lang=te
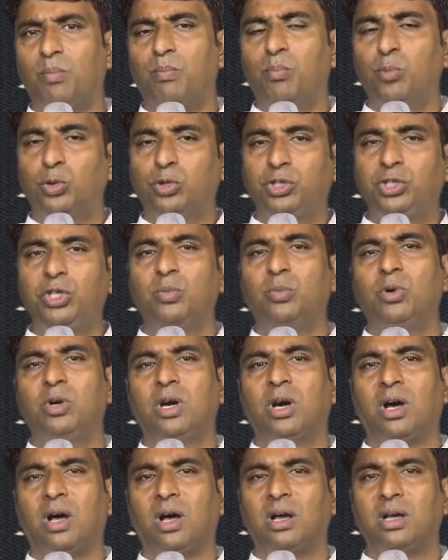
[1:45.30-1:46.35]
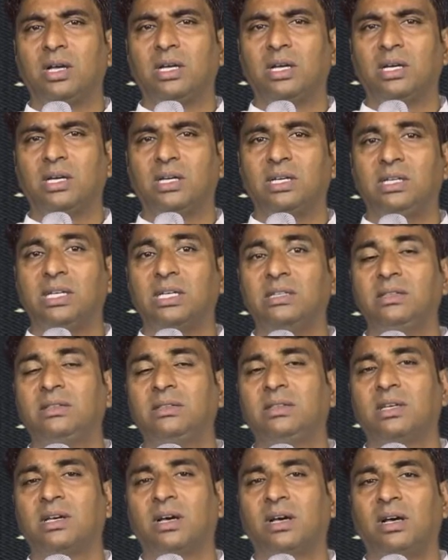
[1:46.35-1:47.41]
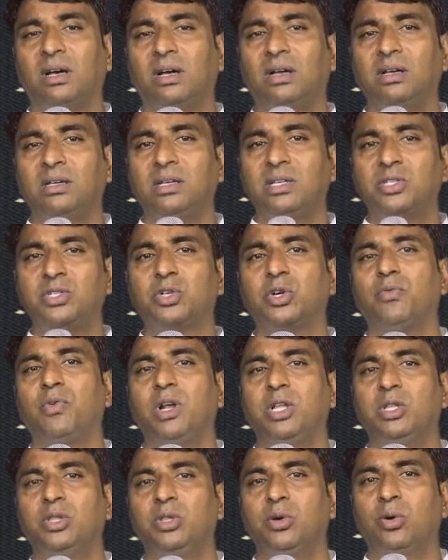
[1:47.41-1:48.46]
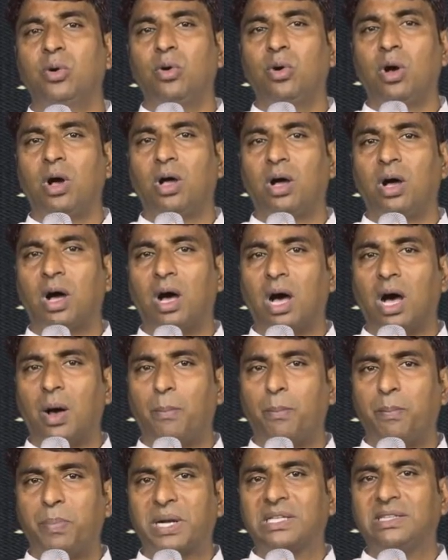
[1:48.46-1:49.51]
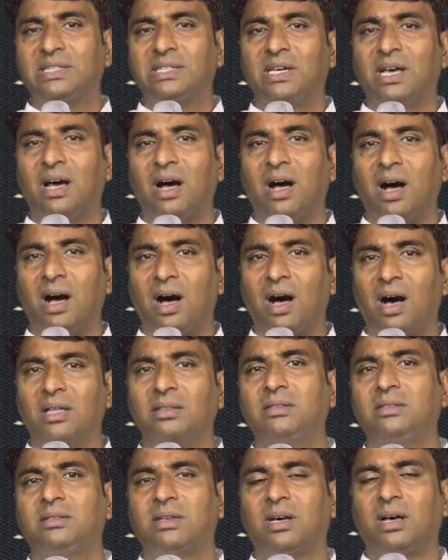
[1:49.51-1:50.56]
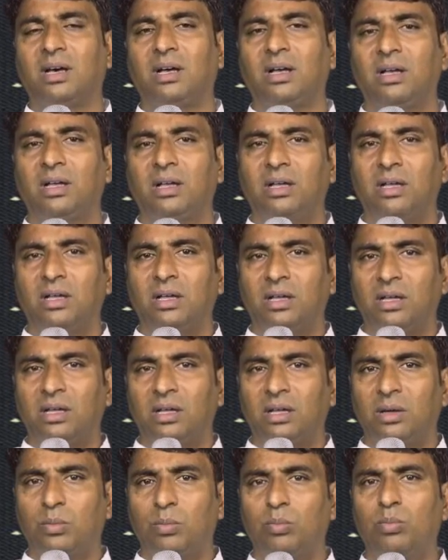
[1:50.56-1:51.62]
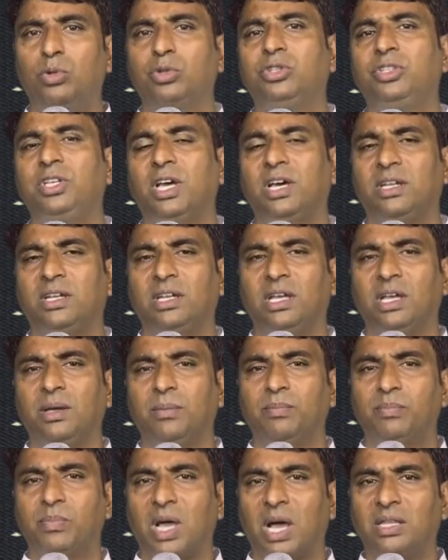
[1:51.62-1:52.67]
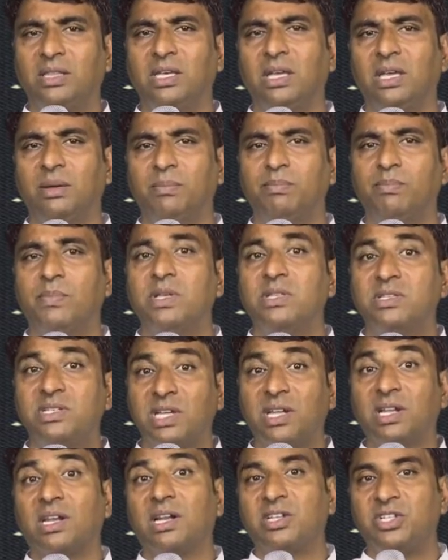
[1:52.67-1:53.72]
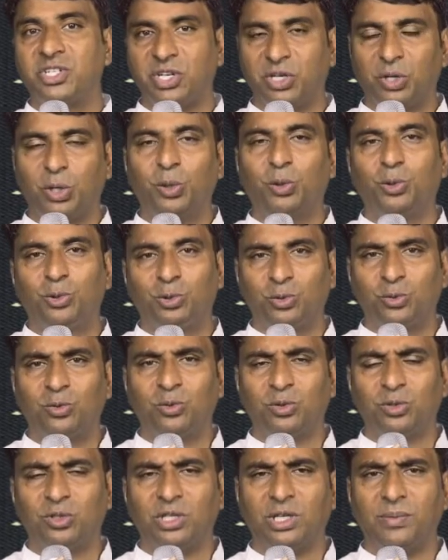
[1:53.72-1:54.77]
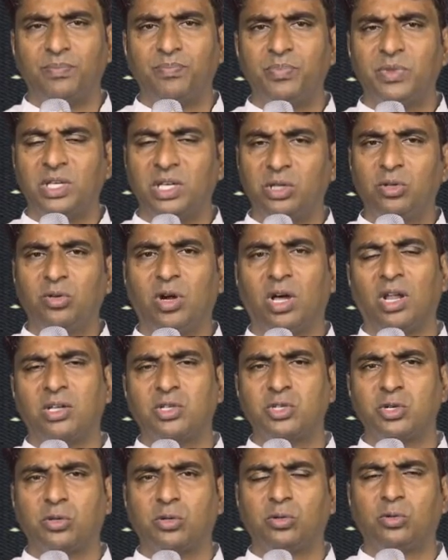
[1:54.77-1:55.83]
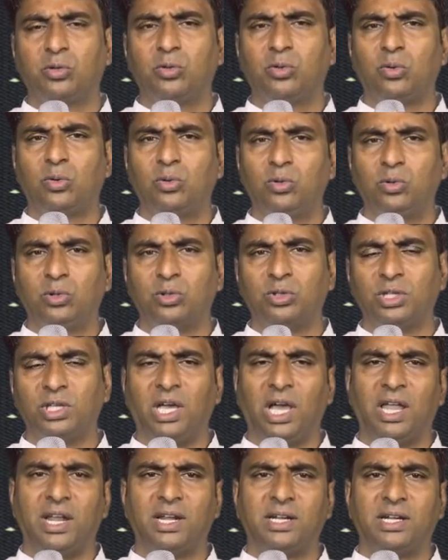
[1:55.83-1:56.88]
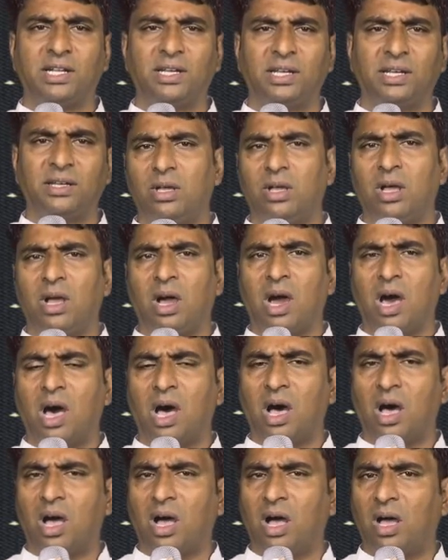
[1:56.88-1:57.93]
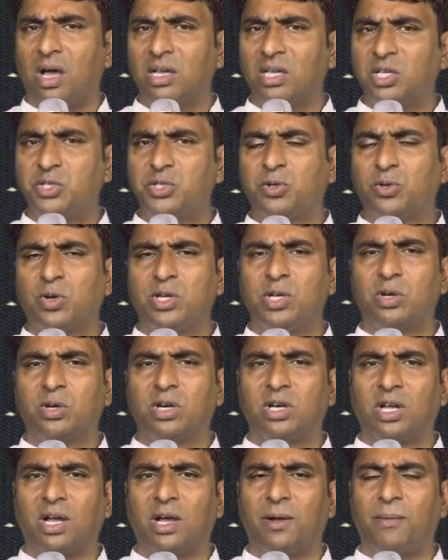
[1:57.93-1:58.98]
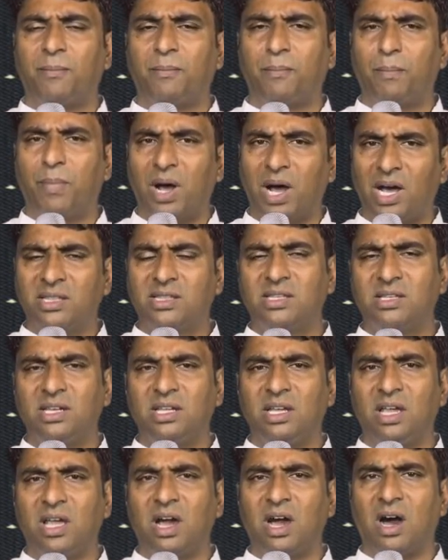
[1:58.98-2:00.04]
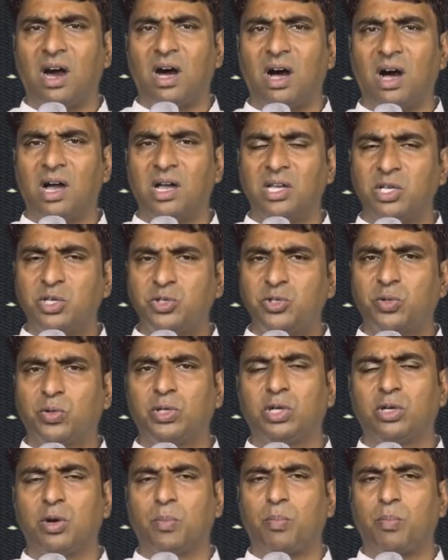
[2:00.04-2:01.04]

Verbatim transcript: ముత్యముగా ఎంత ఇసుక వెళ్ళిందో ప్రతిగా అంత ముత్యాన్ని అది జనరేట్ చేయగలుగుతూ ఉంటుంది ఎందుకు అలా జరుగుతూ ఉంటుంది అనంటే ఆ ఇసుక యొక్క బాధని ఆ ఇసుక యొక్క